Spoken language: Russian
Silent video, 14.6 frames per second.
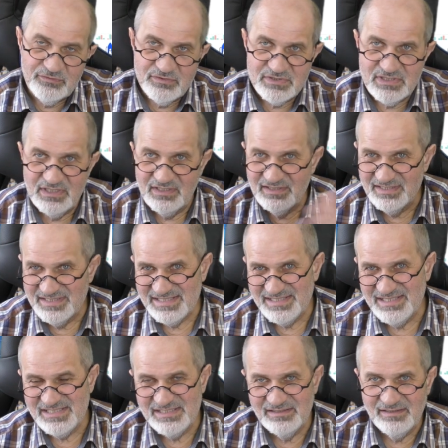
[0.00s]
То есть
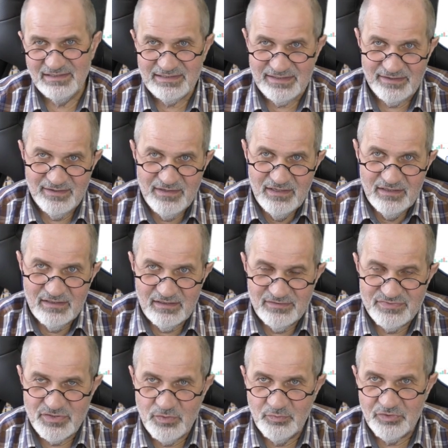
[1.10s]
здесь и далее э,
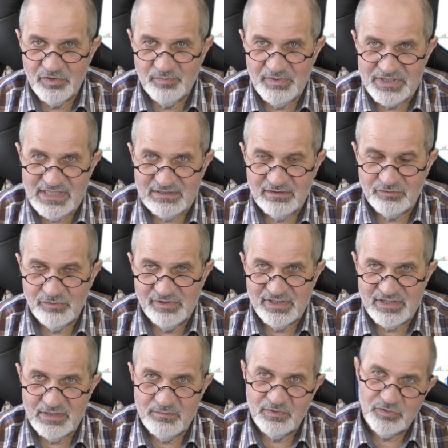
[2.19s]
все будет понятно только тем,